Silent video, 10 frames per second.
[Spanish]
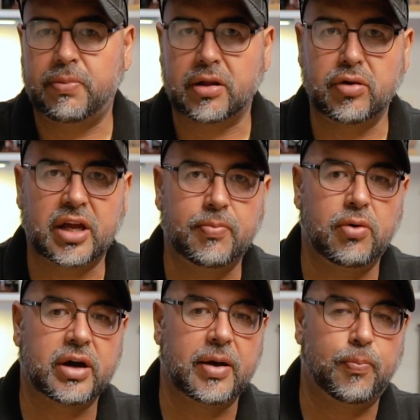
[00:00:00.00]
pero es un
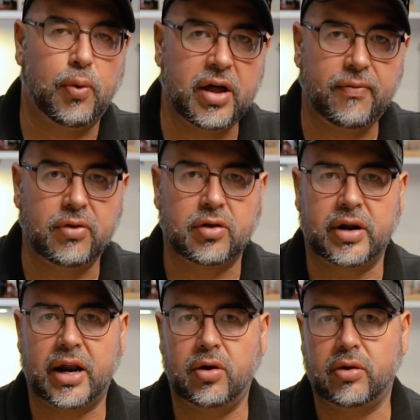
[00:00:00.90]
equipo que puede
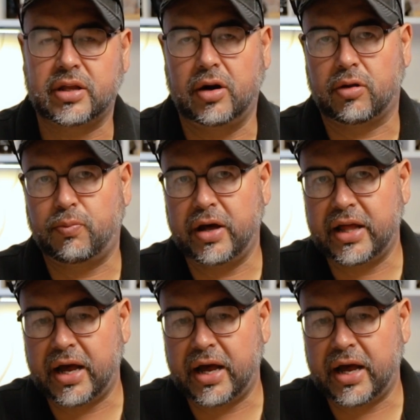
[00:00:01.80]
funcionarnos, que nos puede